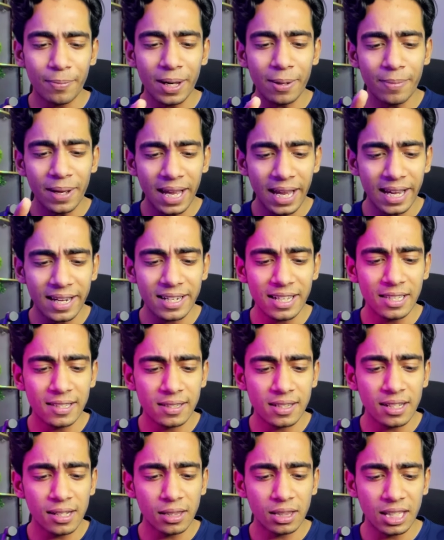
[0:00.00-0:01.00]
भाई मैं एक रील्स
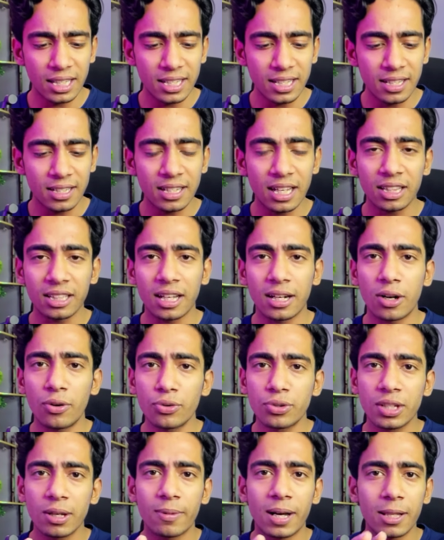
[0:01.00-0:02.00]
का तेजी के साथ कर रहा हूँ
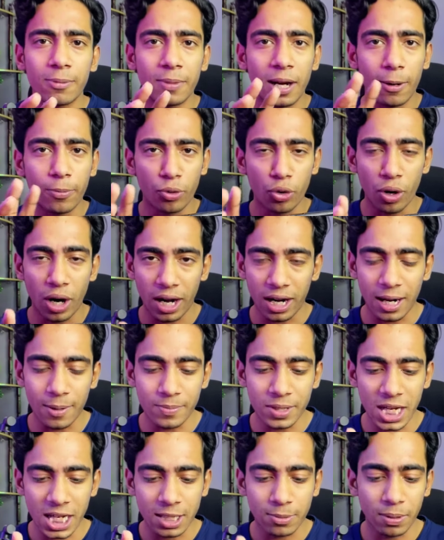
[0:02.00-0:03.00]
उसके बाद मैं आपको आराम
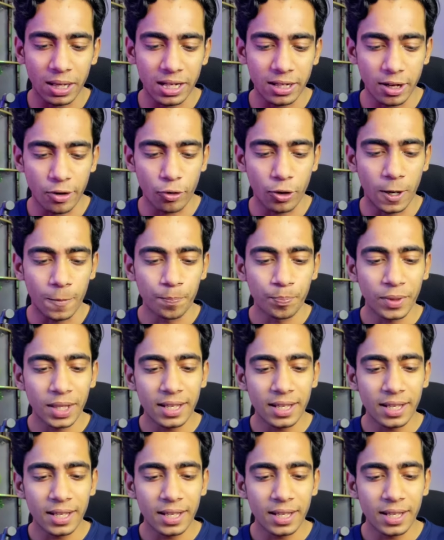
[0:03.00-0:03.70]
से एक्सप्लेन करूँगा